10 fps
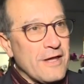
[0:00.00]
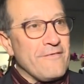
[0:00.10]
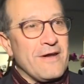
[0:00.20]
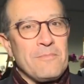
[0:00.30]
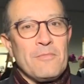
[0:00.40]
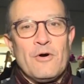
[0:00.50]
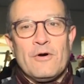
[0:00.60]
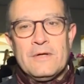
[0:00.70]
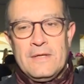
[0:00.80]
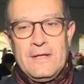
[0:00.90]
che
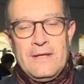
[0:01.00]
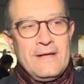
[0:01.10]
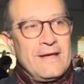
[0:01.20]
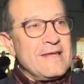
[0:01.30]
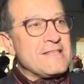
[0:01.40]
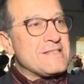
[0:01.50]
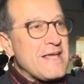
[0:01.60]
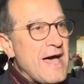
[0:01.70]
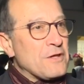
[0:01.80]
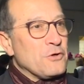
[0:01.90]
avremmo
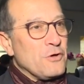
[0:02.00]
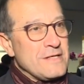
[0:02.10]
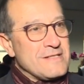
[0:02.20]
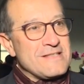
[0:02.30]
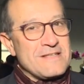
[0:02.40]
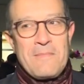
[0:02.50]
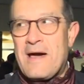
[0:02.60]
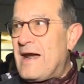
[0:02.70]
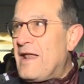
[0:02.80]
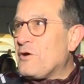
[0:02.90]
iniziato a
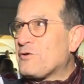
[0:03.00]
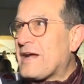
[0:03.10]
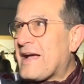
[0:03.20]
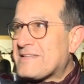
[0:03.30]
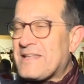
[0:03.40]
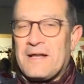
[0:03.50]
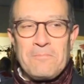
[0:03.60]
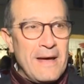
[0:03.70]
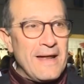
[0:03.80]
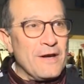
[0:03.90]
sistemare la nostra Casa del
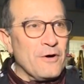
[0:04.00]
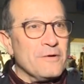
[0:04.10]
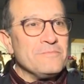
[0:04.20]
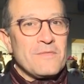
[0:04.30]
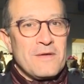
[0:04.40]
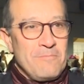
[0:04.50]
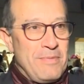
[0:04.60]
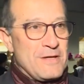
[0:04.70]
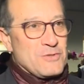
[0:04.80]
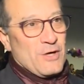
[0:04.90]
Bello,
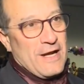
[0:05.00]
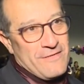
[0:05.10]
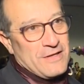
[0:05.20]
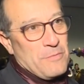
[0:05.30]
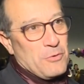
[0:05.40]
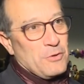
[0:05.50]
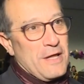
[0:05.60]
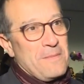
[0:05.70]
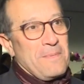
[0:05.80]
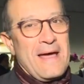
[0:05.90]
penso che l'avete potuta
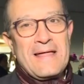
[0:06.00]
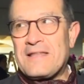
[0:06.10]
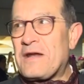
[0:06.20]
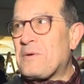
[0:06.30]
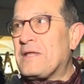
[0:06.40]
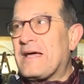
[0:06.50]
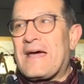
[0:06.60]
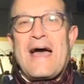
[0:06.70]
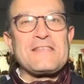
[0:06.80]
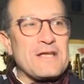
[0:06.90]
riprendere, quindi
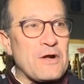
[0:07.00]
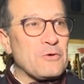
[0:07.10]
grazie al